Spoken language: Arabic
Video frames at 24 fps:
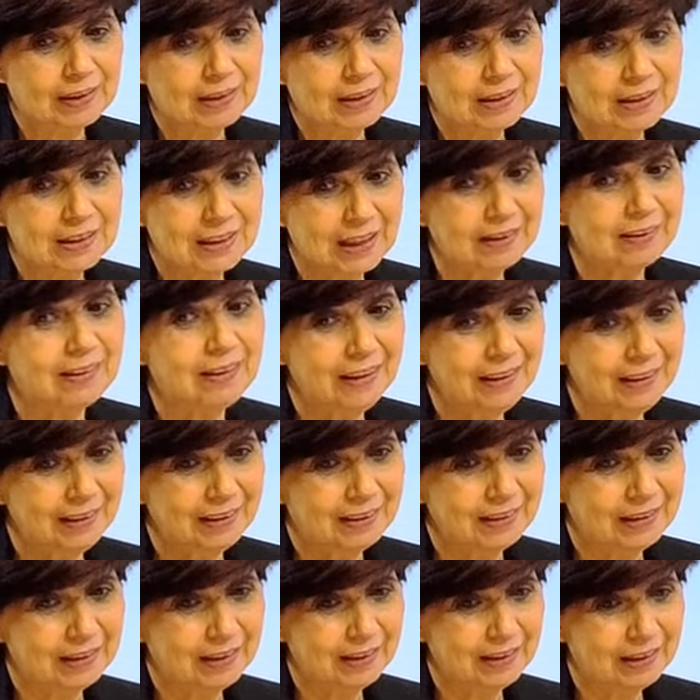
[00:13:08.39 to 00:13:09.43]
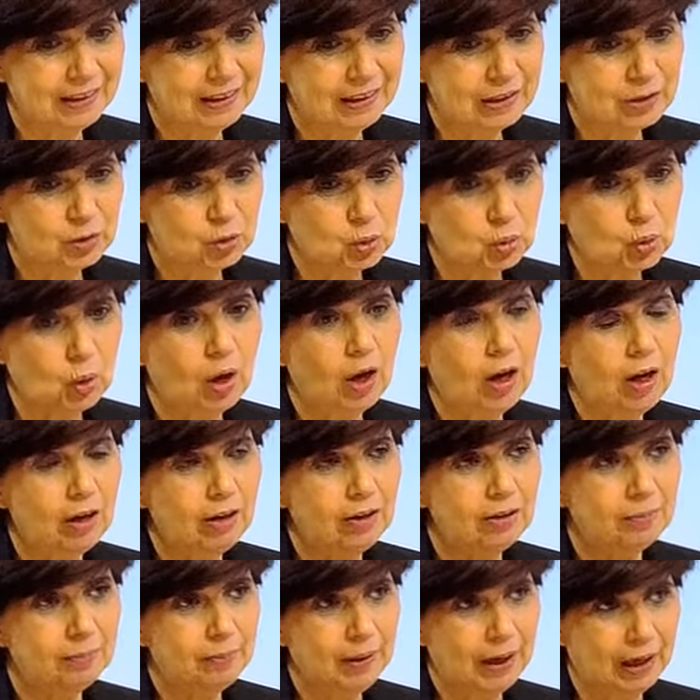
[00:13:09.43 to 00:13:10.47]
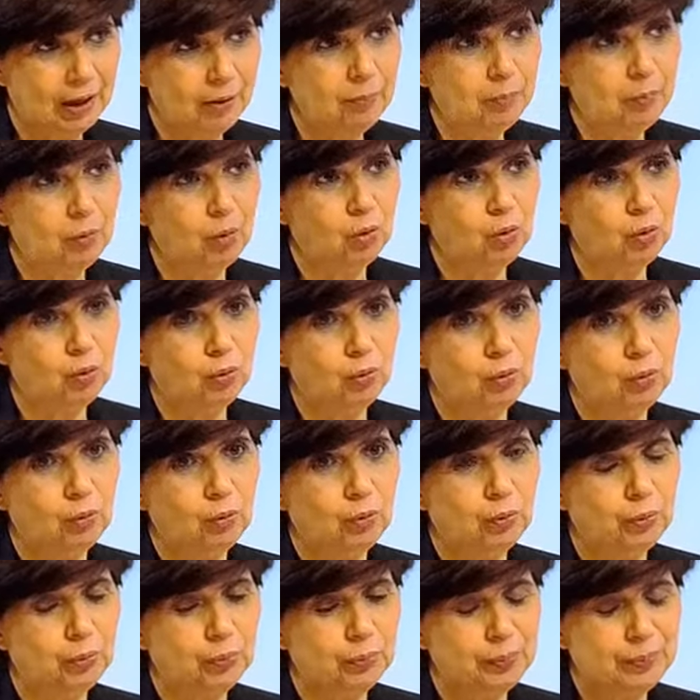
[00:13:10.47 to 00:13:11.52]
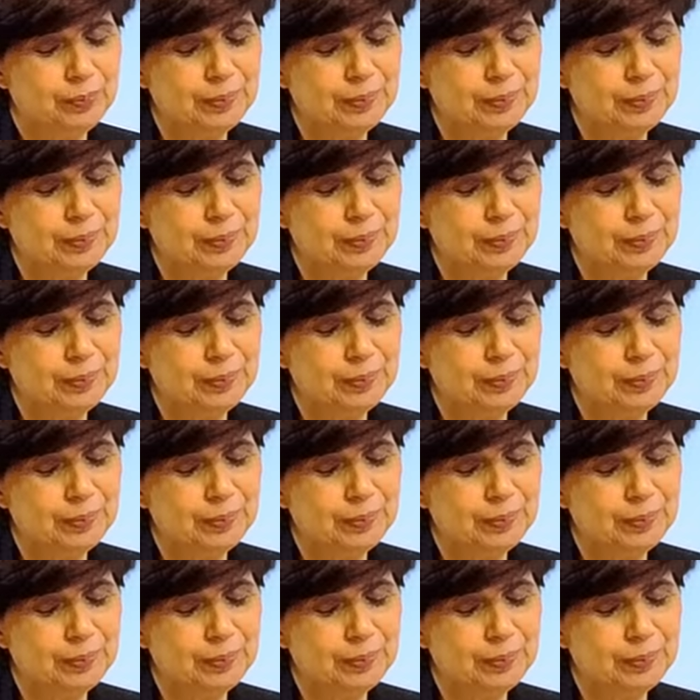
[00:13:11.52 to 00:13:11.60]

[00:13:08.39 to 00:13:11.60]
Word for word: صدقني السؤال بعمقه